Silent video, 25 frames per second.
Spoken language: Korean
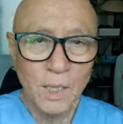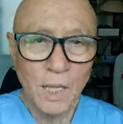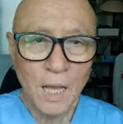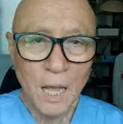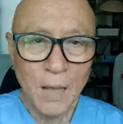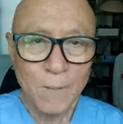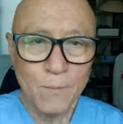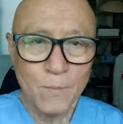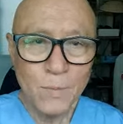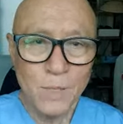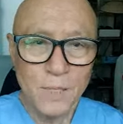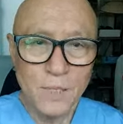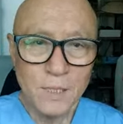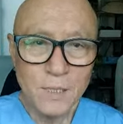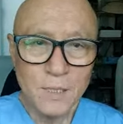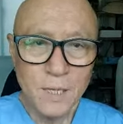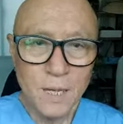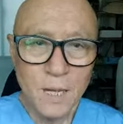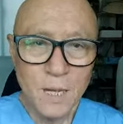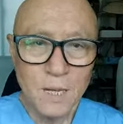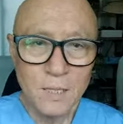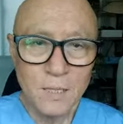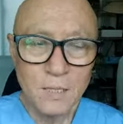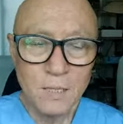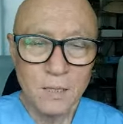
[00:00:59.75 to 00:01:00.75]
한번
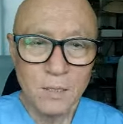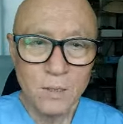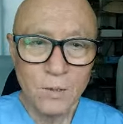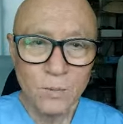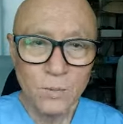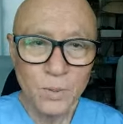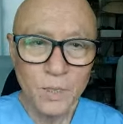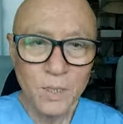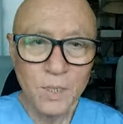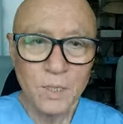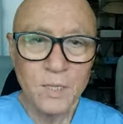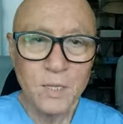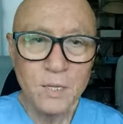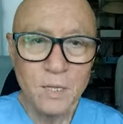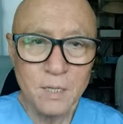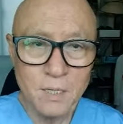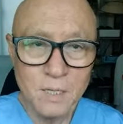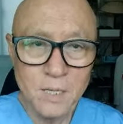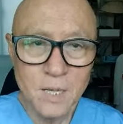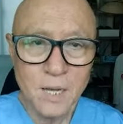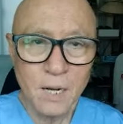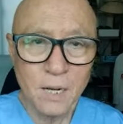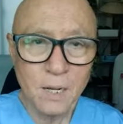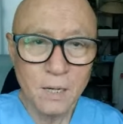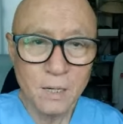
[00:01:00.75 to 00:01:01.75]
이상 여러 번 여러
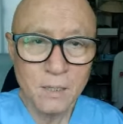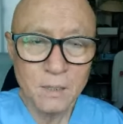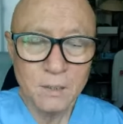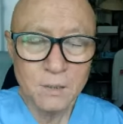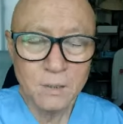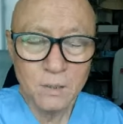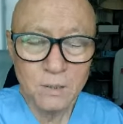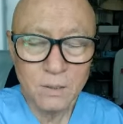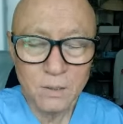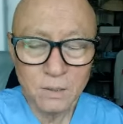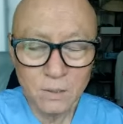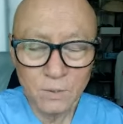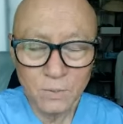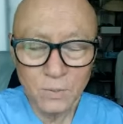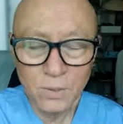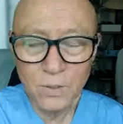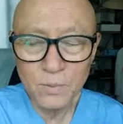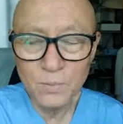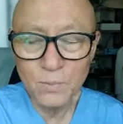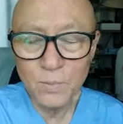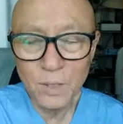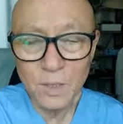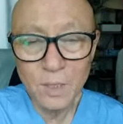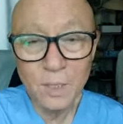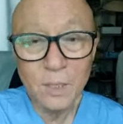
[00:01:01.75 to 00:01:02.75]
날에 걸쳐 여러 번
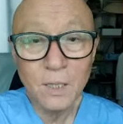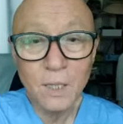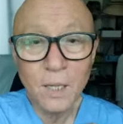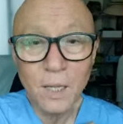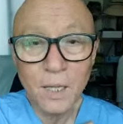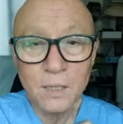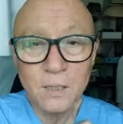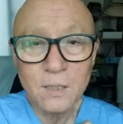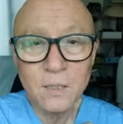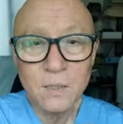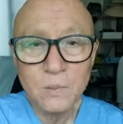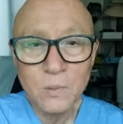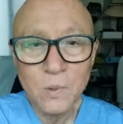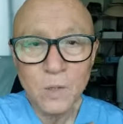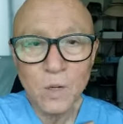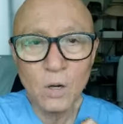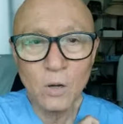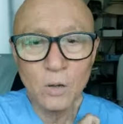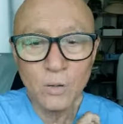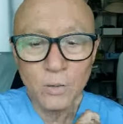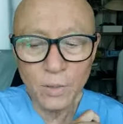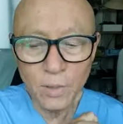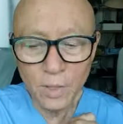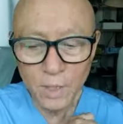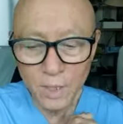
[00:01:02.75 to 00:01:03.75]
뭐 이렇게
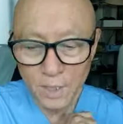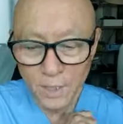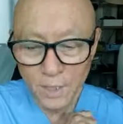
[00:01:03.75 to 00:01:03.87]
했으면